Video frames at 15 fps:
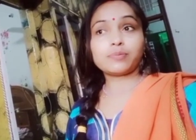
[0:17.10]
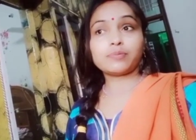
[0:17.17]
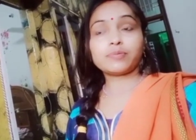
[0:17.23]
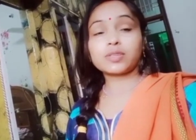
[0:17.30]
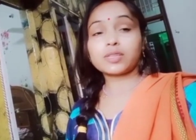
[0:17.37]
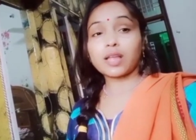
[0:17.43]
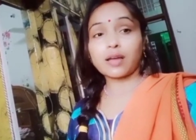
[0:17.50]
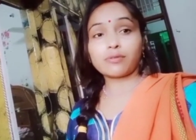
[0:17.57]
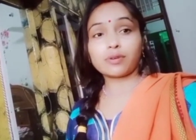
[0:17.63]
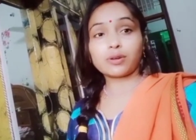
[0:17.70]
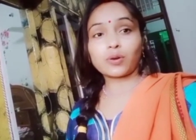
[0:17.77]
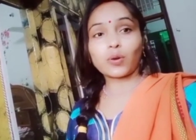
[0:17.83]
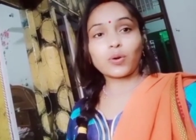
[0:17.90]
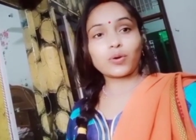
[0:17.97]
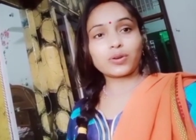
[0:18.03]

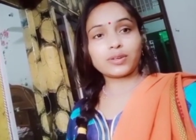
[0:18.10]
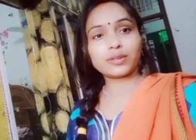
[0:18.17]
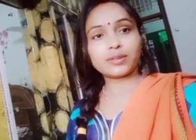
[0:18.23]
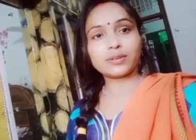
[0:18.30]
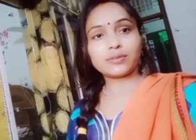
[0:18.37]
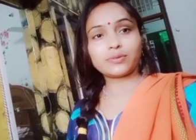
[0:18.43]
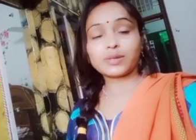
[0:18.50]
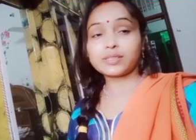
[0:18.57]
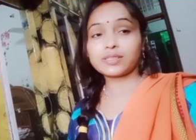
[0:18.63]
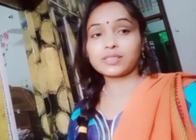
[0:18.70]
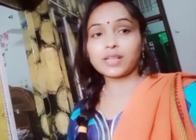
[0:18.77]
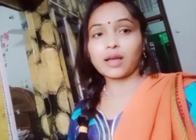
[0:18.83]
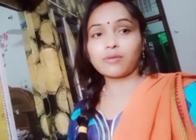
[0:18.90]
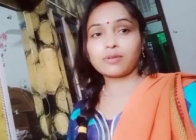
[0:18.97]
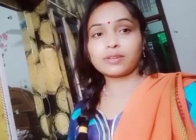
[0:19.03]
सावन और फर्स्ट
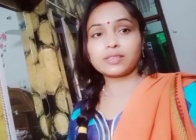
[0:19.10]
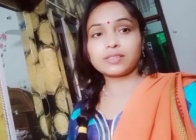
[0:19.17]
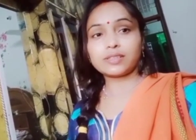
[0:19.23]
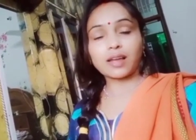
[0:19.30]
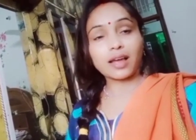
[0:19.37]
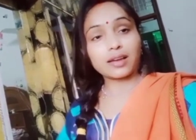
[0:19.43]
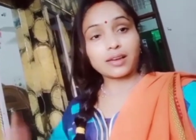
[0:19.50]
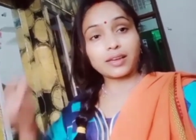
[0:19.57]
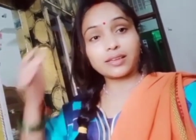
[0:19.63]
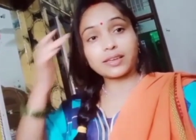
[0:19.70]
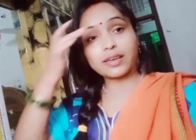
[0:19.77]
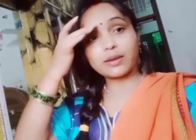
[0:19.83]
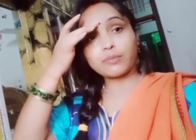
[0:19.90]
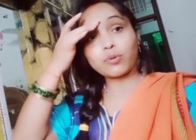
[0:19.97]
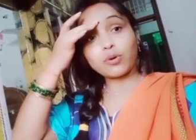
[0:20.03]
सावन आ गई
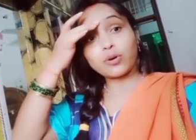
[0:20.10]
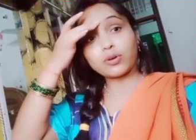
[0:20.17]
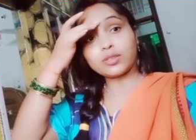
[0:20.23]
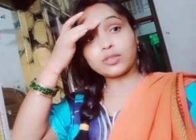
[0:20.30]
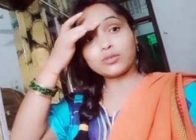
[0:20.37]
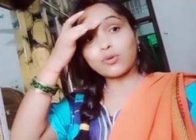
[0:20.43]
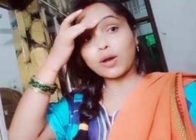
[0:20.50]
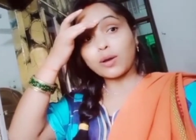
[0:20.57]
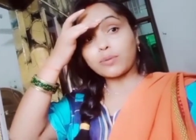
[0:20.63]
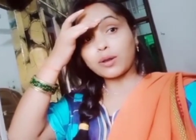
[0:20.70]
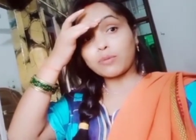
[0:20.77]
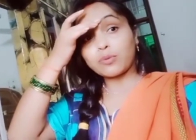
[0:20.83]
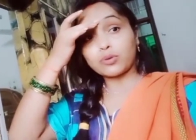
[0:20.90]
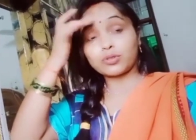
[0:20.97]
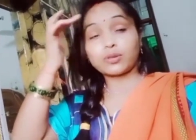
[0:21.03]
है बहुत ही
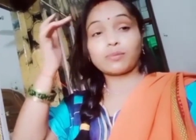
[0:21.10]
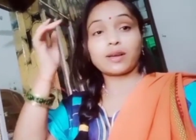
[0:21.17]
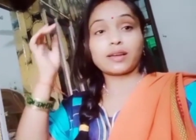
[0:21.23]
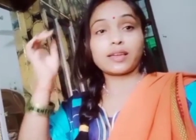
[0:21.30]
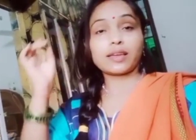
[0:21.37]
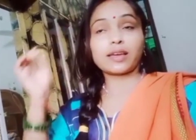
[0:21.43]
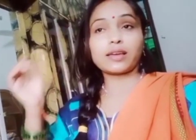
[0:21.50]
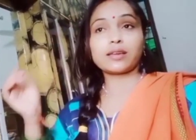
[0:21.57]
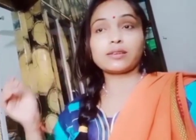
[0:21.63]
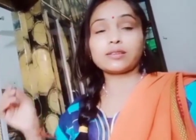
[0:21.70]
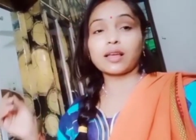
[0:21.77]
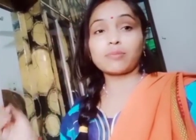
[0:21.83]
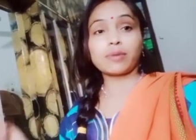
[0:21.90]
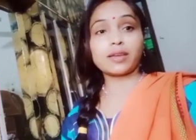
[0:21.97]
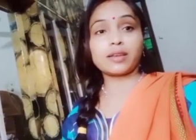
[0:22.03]
सुहावना मौसम आ गया है
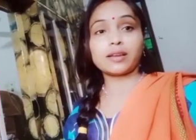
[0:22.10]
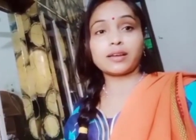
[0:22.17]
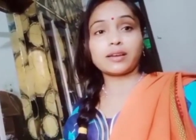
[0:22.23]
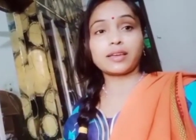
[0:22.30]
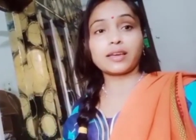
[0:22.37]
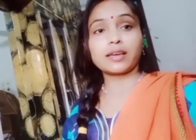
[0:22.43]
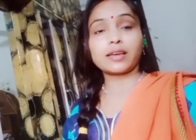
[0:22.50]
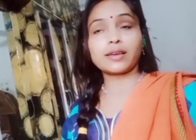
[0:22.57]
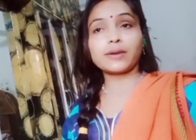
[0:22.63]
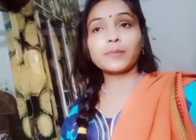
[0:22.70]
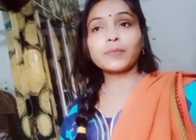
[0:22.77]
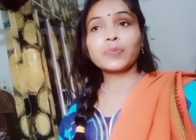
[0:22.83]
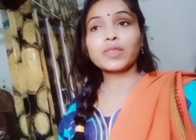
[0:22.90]
सा महीना आ गया है